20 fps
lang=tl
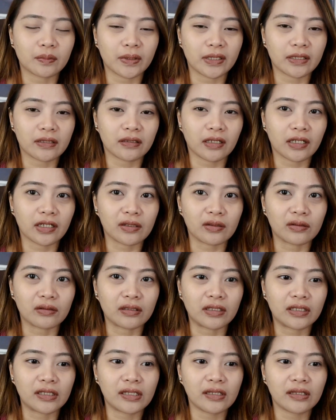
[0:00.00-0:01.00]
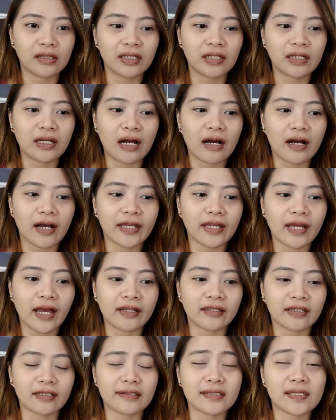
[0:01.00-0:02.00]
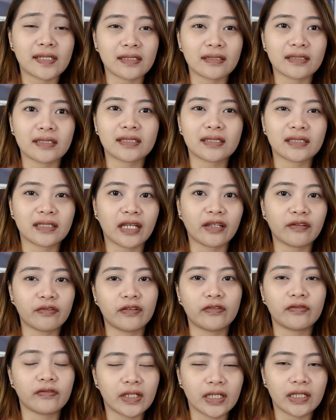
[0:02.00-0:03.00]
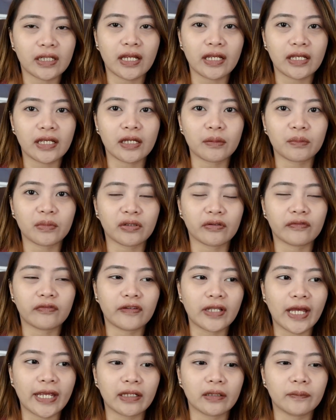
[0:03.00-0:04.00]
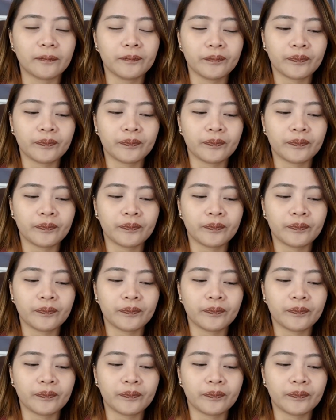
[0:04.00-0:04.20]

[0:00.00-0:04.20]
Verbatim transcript: But, ayun, hindi kakayanin since 9.15am yung flight.